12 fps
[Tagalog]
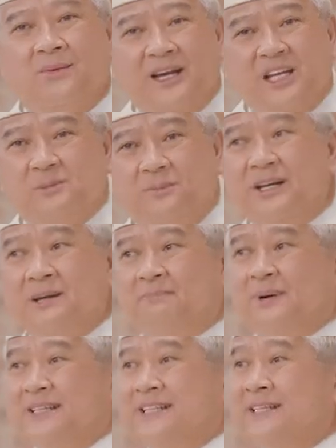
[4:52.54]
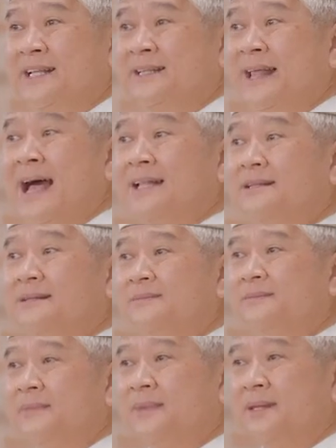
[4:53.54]
What is more important than that?
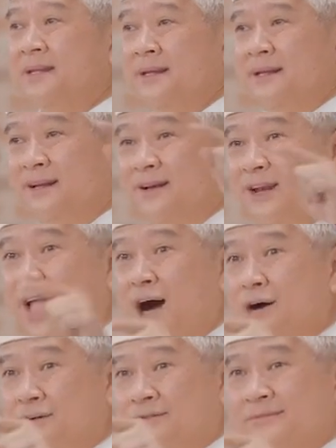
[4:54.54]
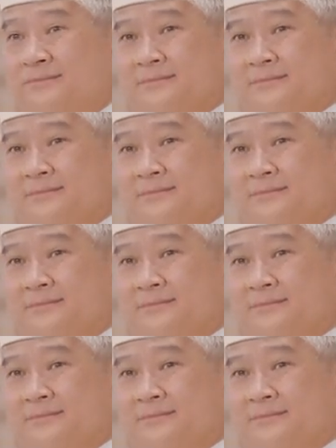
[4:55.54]
Love.